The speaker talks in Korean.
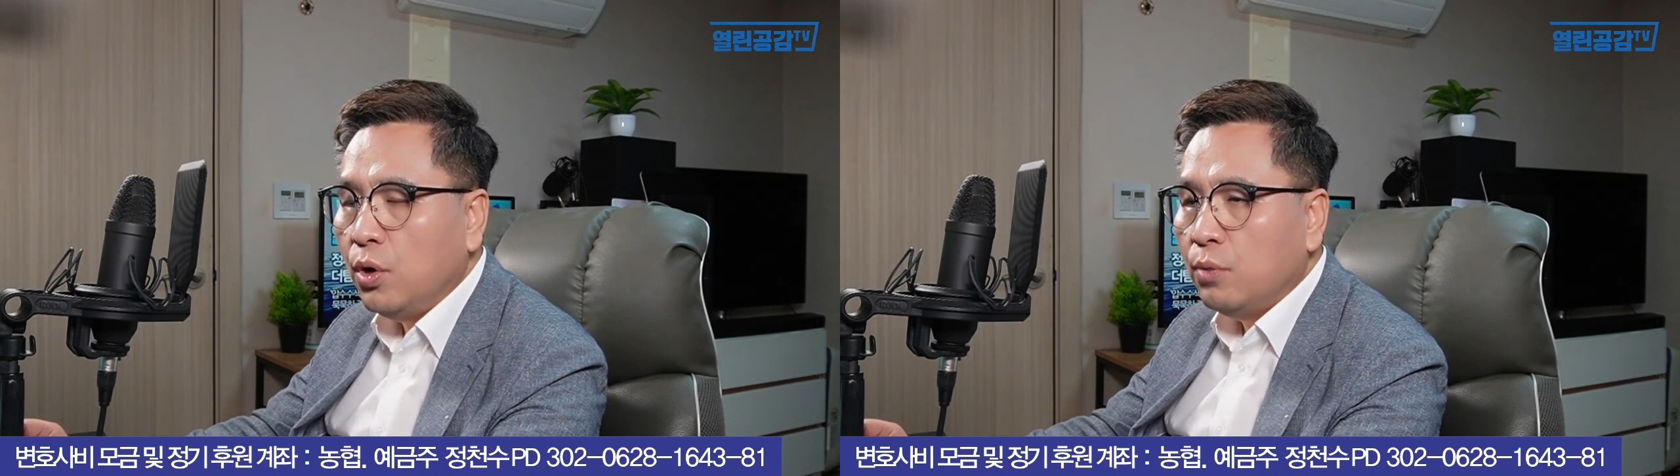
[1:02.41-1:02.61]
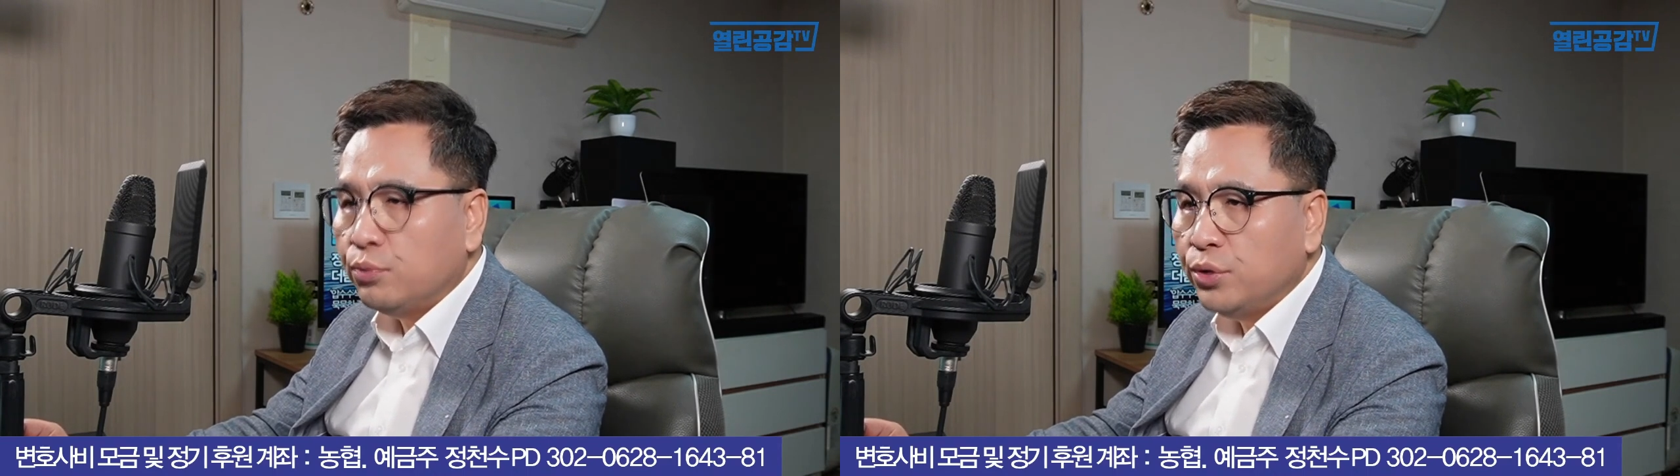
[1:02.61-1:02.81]

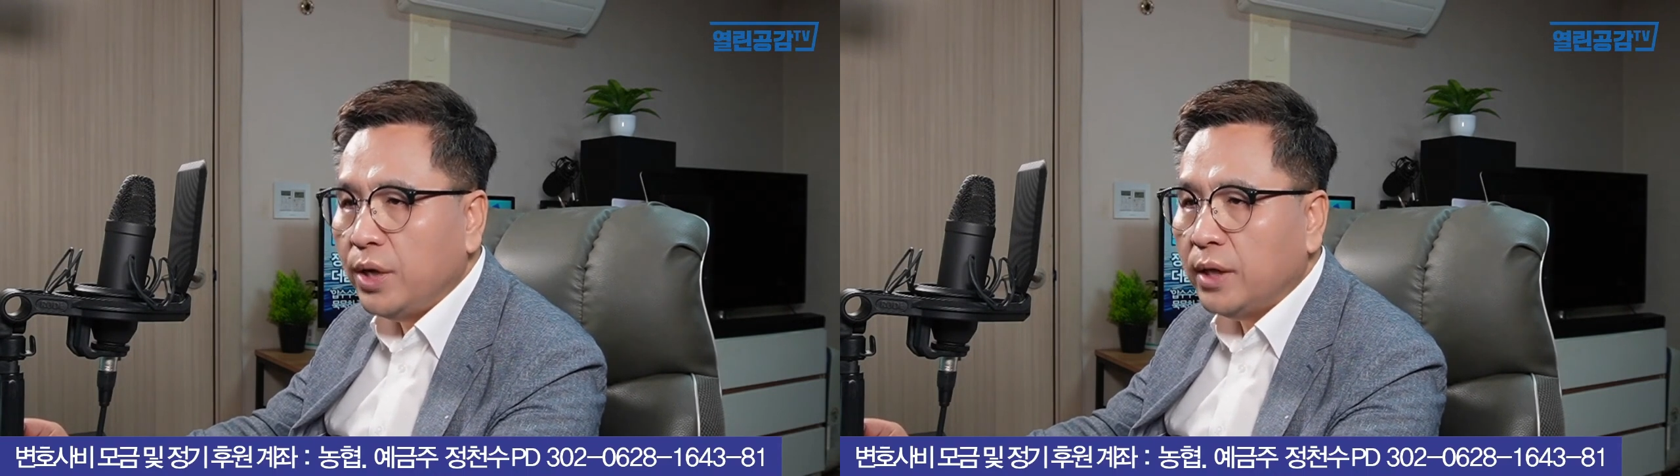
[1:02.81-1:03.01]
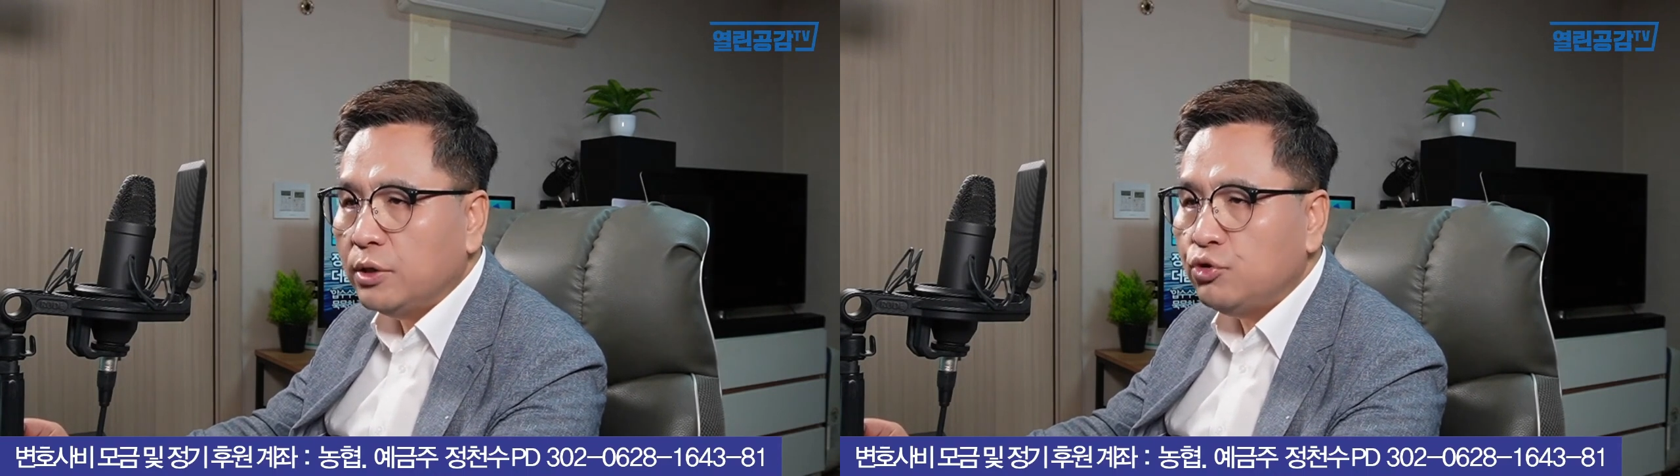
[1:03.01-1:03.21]

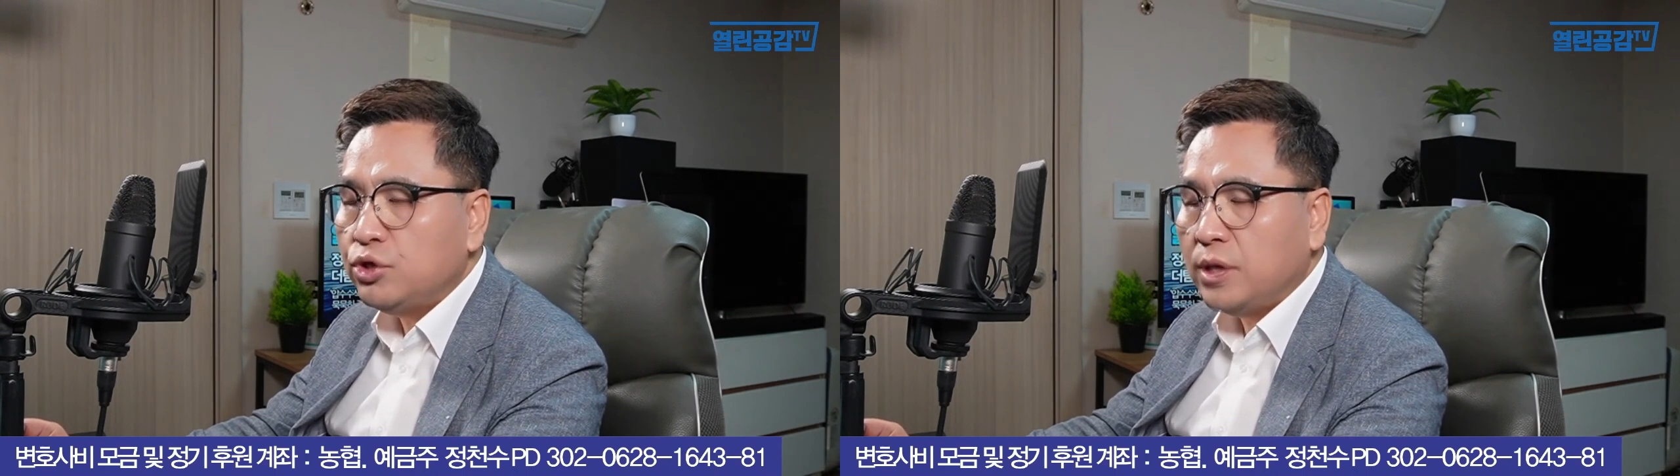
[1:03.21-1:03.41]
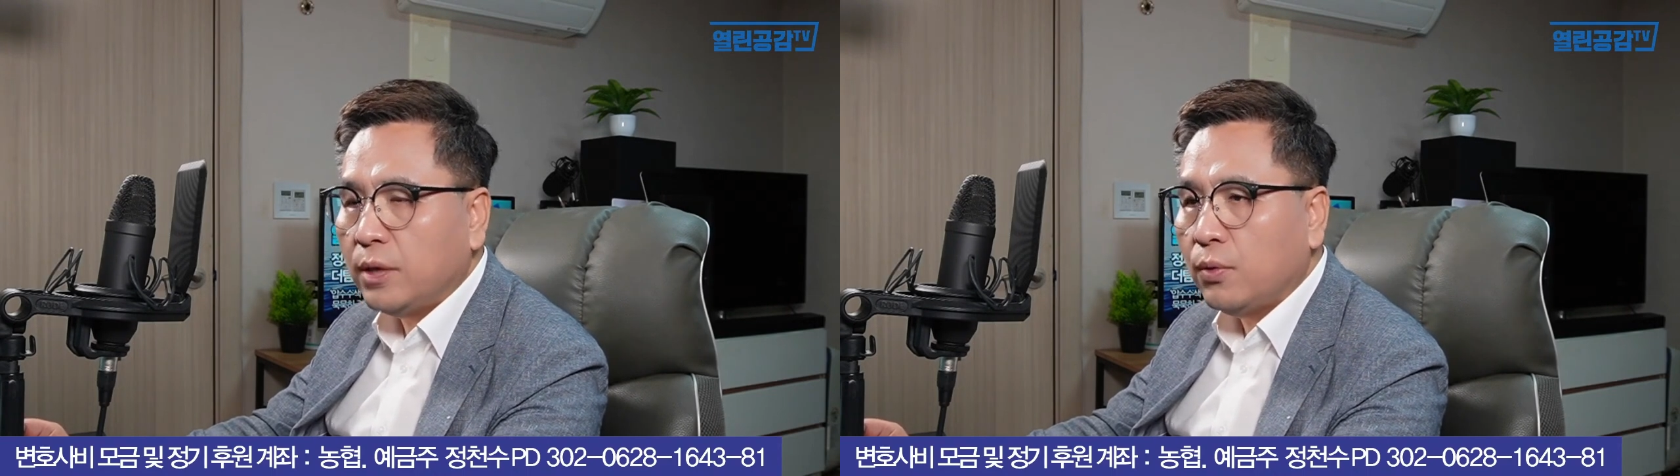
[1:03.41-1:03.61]
무리하게
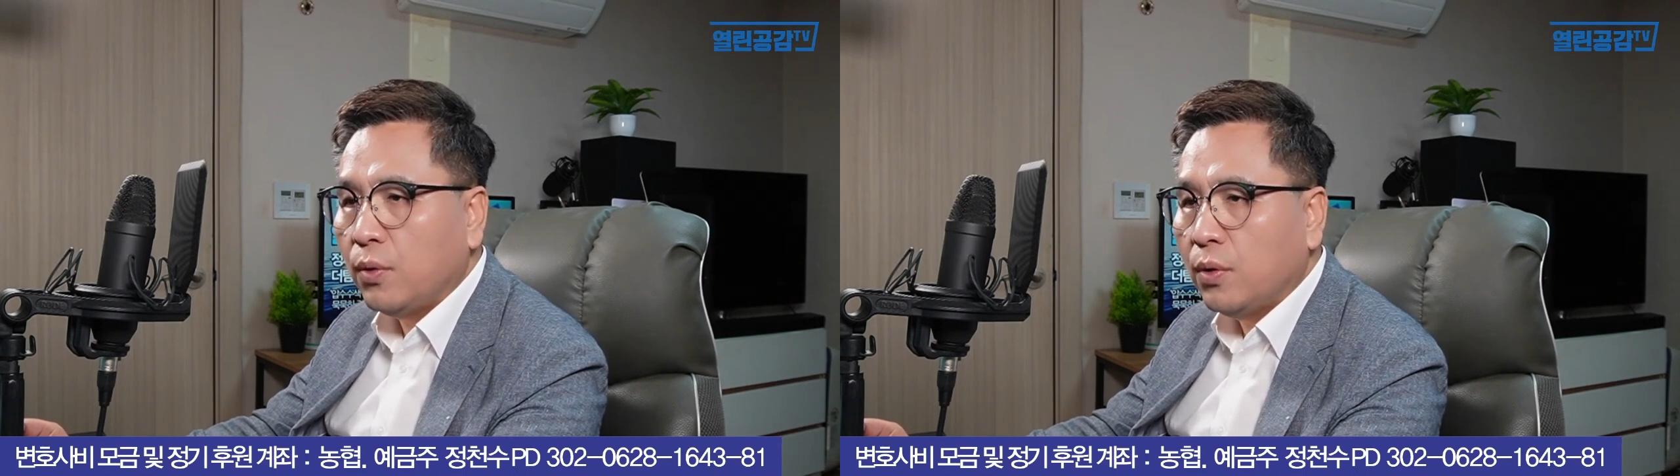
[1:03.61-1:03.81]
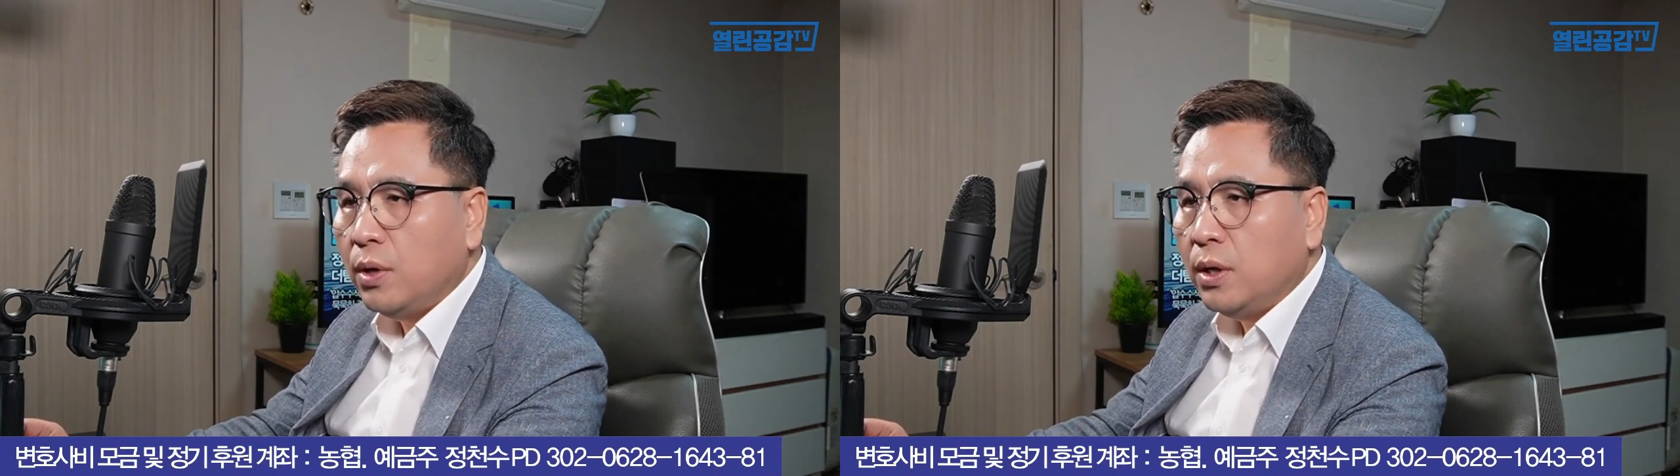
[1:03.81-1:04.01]
추진했고